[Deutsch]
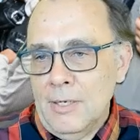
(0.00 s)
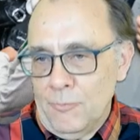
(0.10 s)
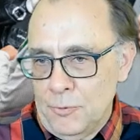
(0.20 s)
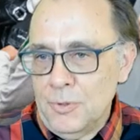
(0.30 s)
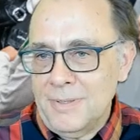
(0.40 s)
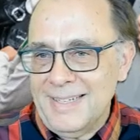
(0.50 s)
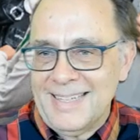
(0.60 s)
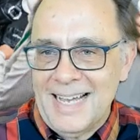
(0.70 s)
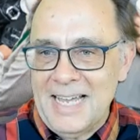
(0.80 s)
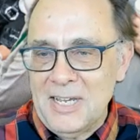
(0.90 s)
für
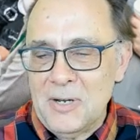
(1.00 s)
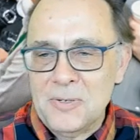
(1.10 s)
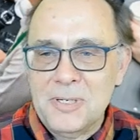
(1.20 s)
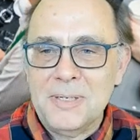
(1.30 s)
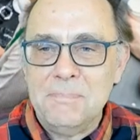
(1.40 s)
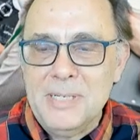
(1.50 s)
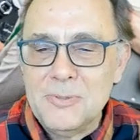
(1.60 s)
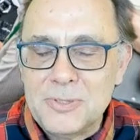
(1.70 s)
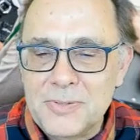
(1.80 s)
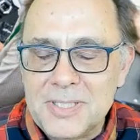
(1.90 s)
gerade auch
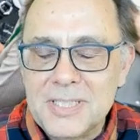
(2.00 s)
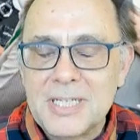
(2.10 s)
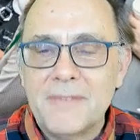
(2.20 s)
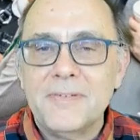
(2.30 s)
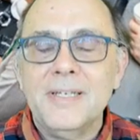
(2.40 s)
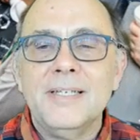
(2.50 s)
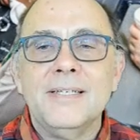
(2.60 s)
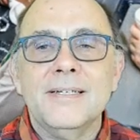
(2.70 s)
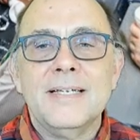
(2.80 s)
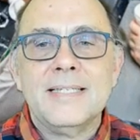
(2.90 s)

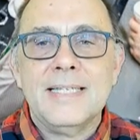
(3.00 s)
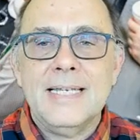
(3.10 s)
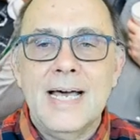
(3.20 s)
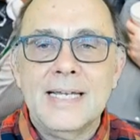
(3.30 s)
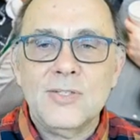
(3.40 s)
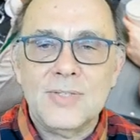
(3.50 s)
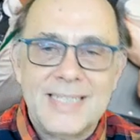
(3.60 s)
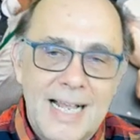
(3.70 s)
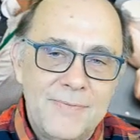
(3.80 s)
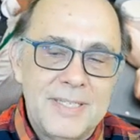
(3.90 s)
bildungswissenschaftliche Szenarien,
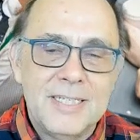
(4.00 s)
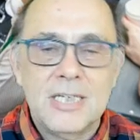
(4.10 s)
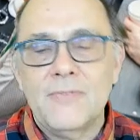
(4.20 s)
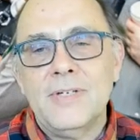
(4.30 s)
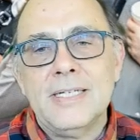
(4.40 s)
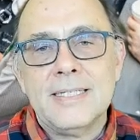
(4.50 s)
sozialwissenschaftliche